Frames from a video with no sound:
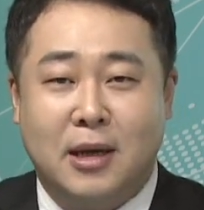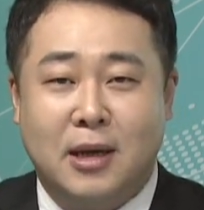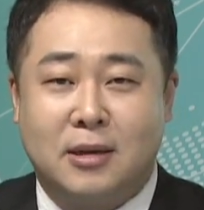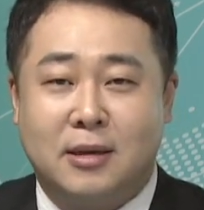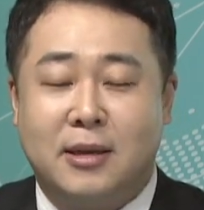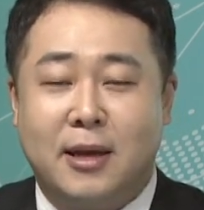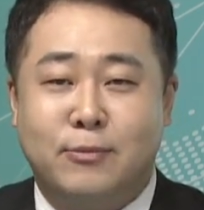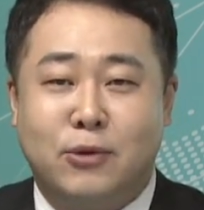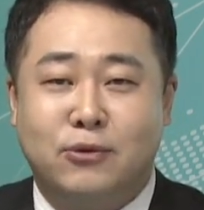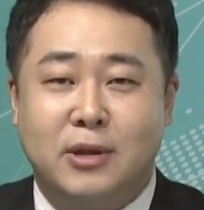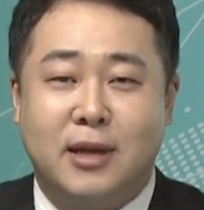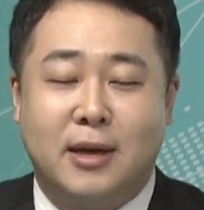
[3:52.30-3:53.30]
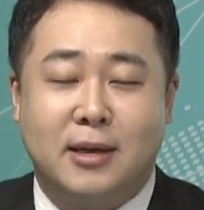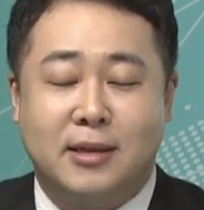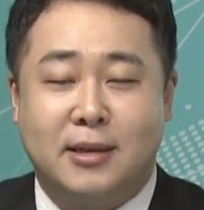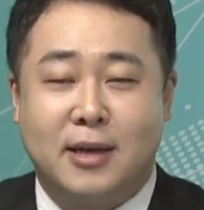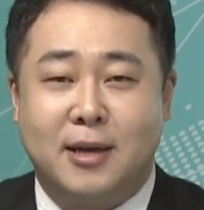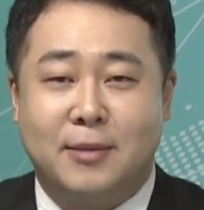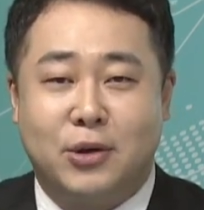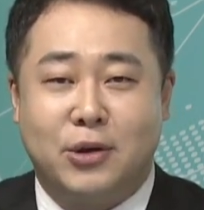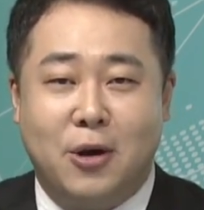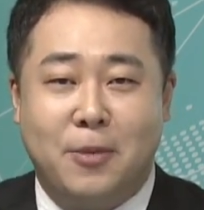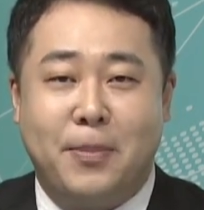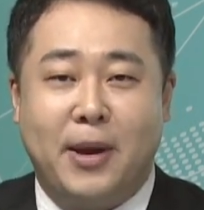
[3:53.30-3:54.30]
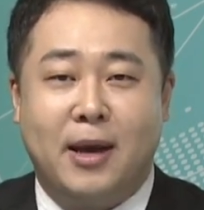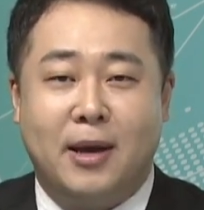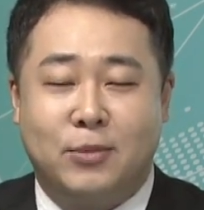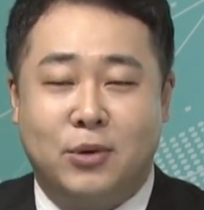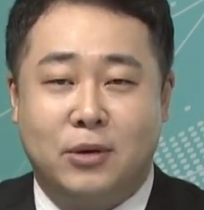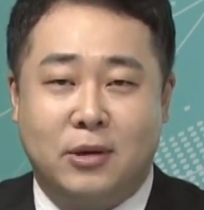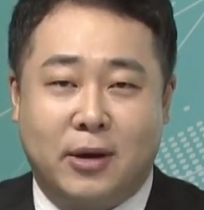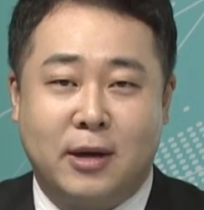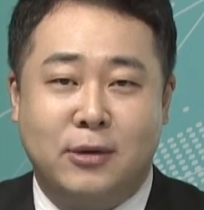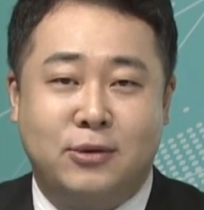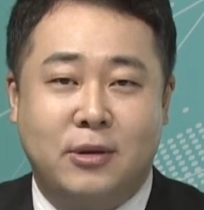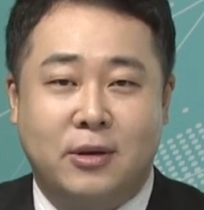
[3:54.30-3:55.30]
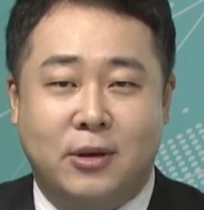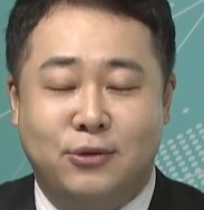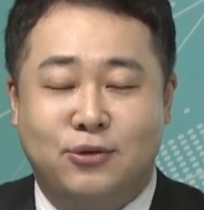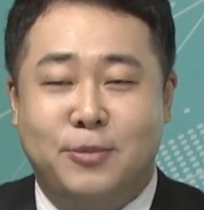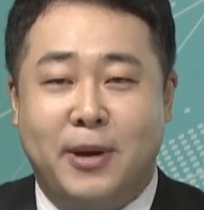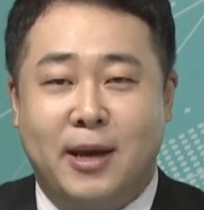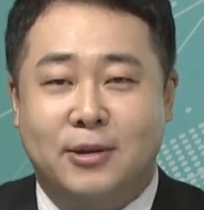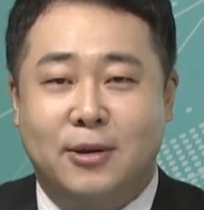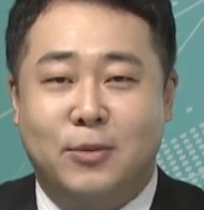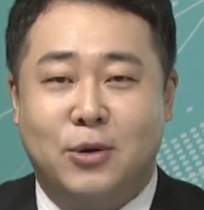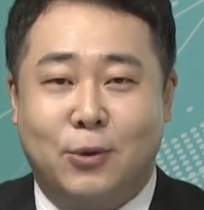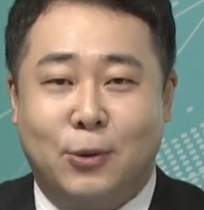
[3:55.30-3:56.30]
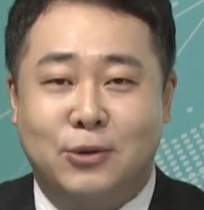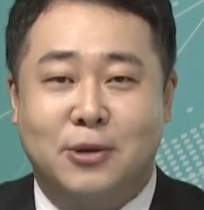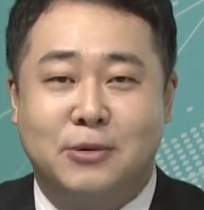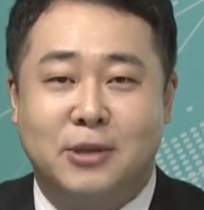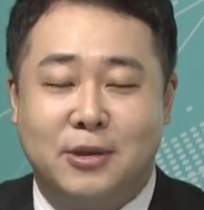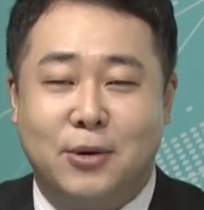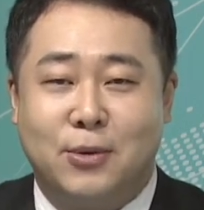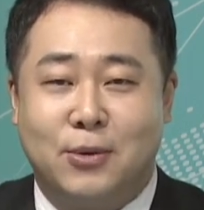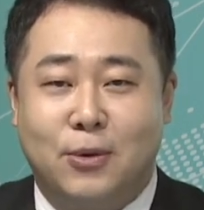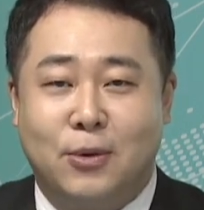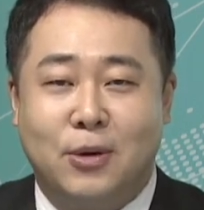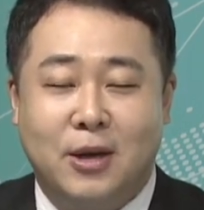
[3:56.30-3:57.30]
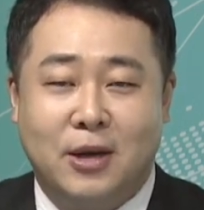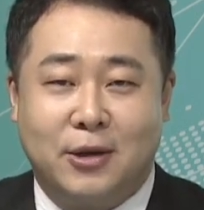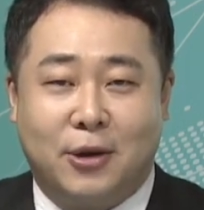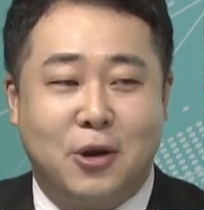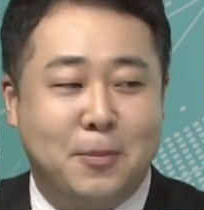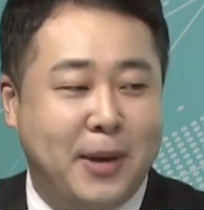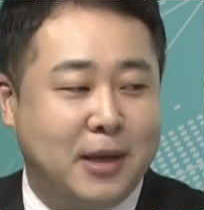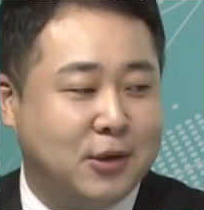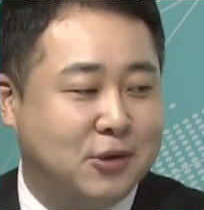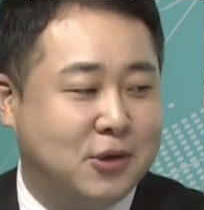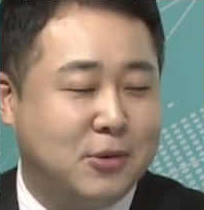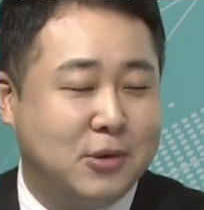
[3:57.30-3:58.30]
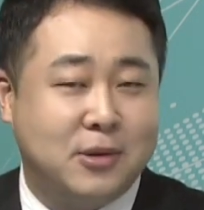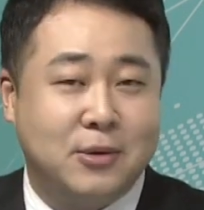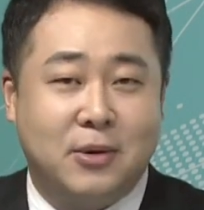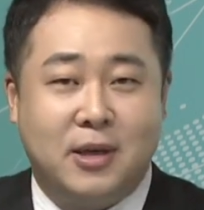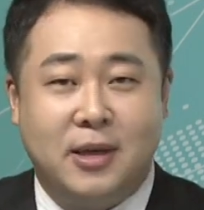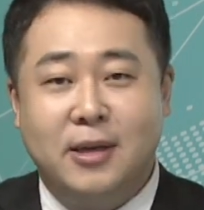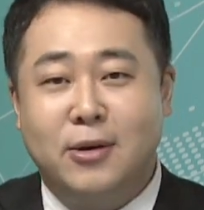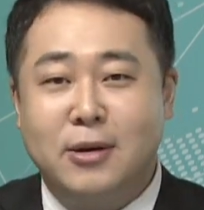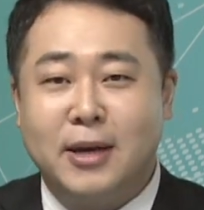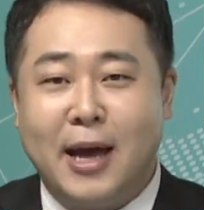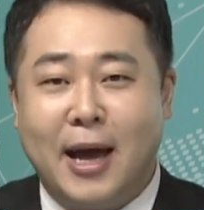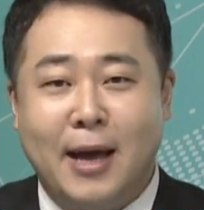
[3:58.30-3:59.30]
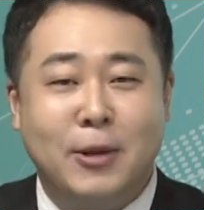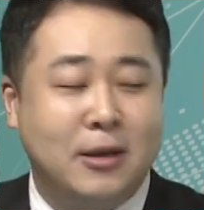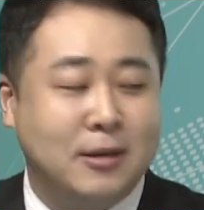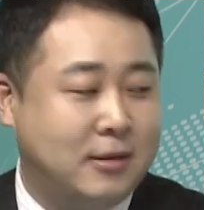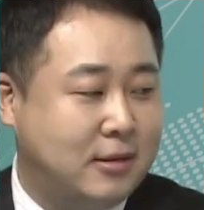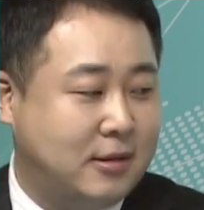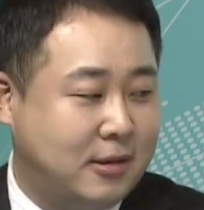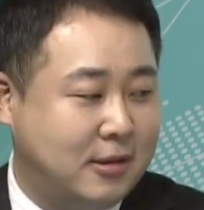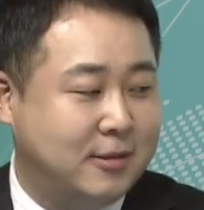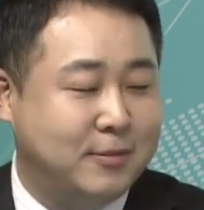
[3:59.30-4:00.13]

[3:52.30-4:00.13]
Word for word: 그때 뭐 우리나라 시장이 뭐 10배 뭐 12배에서 뭐 고점을 찍었고 8배에 저점을 찍고 이런 게 하나 지금